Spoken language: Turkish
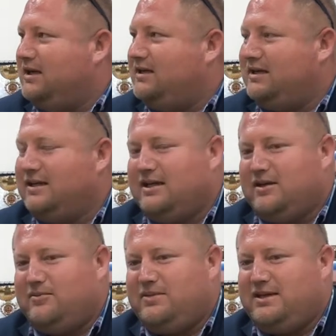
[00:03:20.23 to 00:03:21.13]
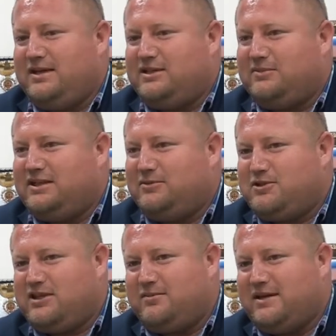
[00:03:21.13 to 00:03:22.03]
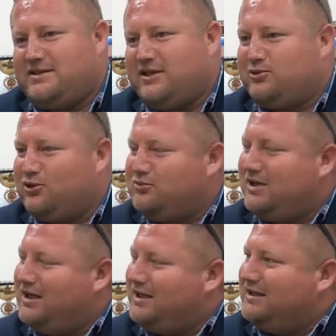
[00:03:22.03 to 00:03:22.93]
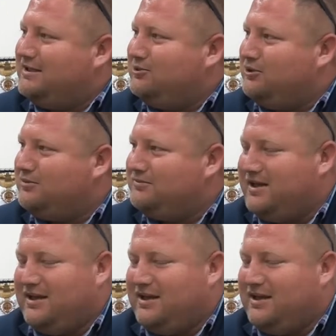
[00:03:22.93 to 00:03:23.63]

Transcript: Yani biri itimat etmişse ben sektörümle alakalı diyorum.